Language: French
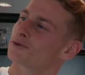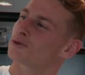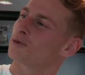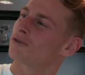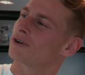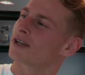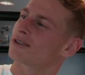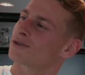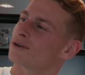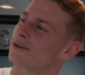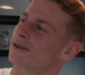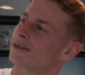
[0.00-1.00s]
à tous pour vos
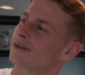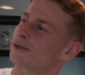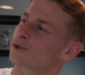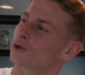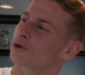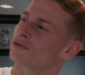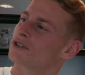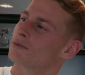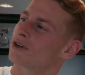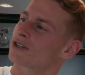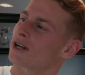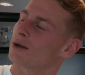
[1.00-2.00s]
questions, on se retrouve
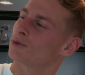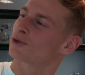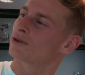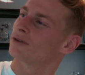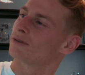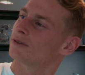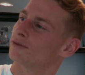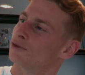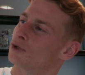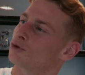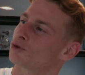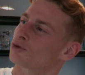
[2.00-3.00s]
dimanche à la Mosson.
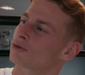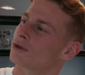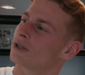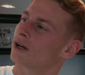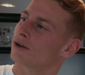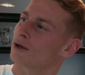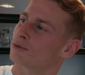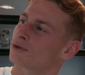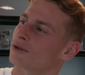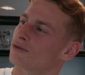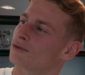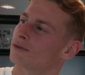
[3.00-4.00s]
Venez nous soutenir, on a
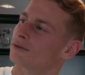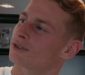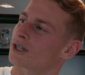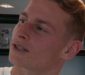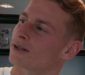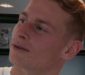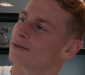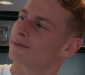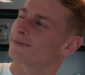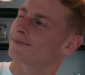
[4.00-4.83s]
besoin de vous. Ciao ciao